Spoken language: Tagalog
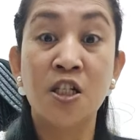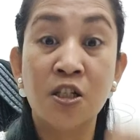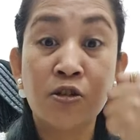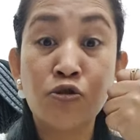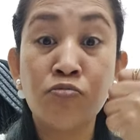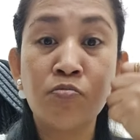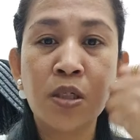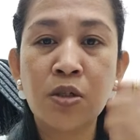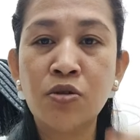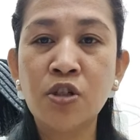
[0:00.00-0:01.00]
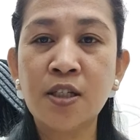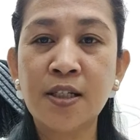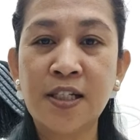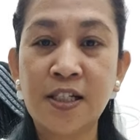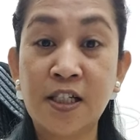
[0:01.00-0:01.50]
Sumbagon
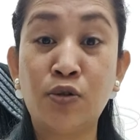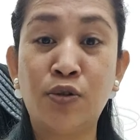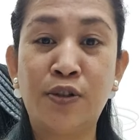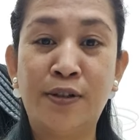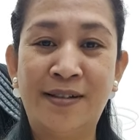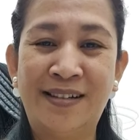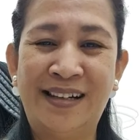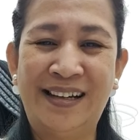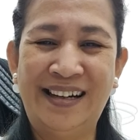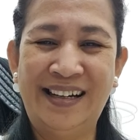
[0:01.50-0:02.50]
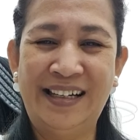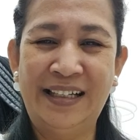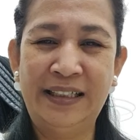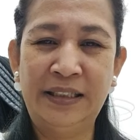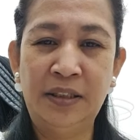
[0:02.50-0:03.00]
ti karon, ah,
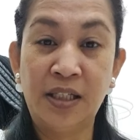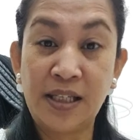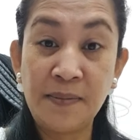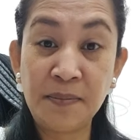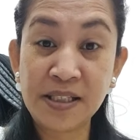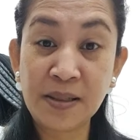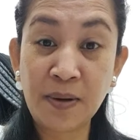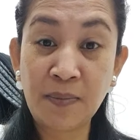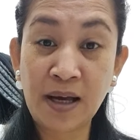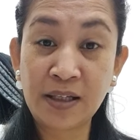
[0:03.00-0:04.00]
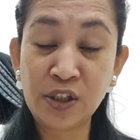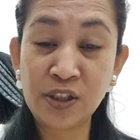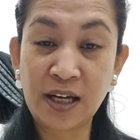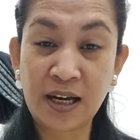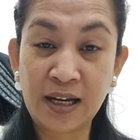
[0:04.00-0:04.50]
imbes na babae
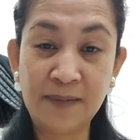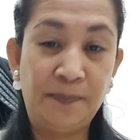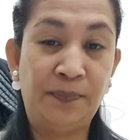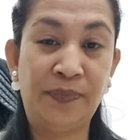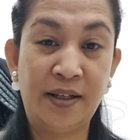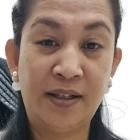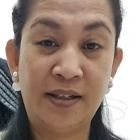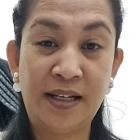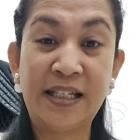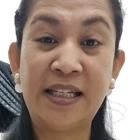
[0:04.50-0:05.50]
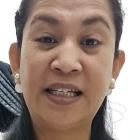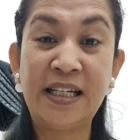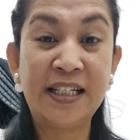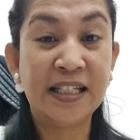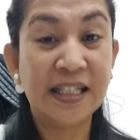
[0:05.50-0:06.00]
siya, nagiging